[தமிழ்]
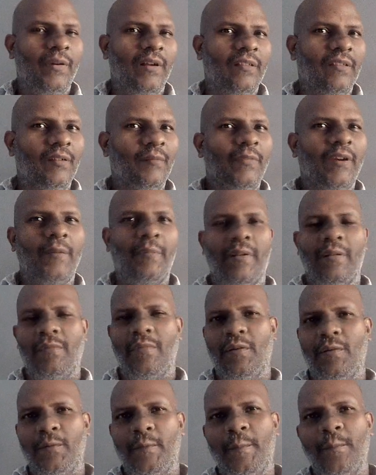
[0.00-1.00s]
பார்த்து பயப்பட
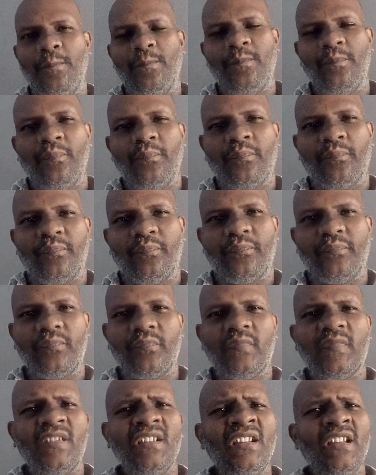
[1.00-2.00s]
மாட்டோம்
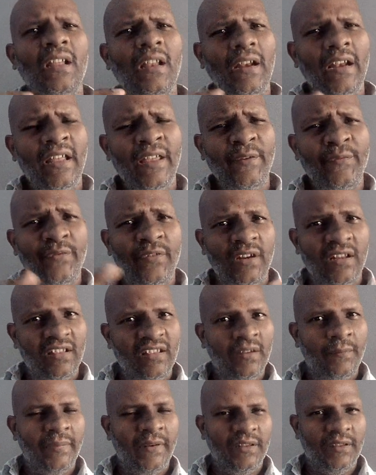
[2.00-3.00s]
லைஃப்
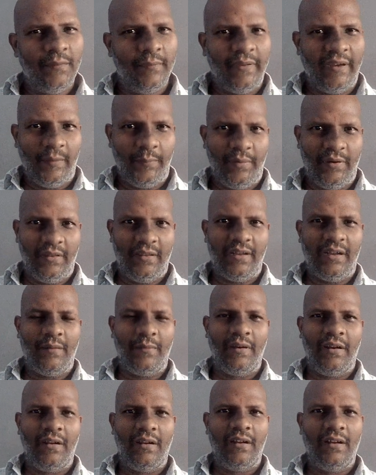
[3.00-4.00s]
டெத்தை பார்த்து பயப்படுதா
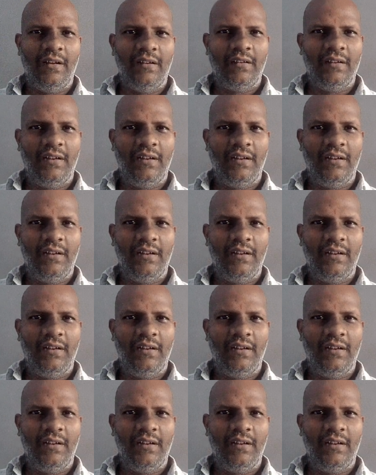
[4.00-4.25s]
அப்படின்னா